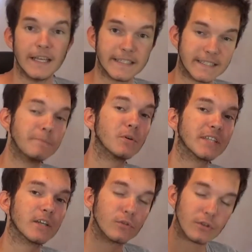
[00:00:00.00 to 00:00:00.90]
C'est pour
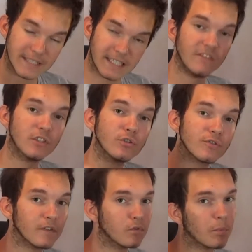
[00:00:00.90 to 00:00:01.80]
ça que dans cette vidéo je
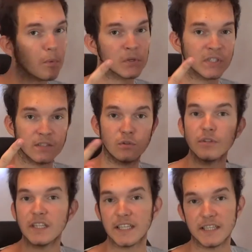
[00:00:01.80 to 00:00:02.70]
vais vous proposer deux
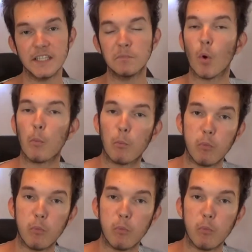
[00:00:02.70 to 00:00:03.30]
techniques pour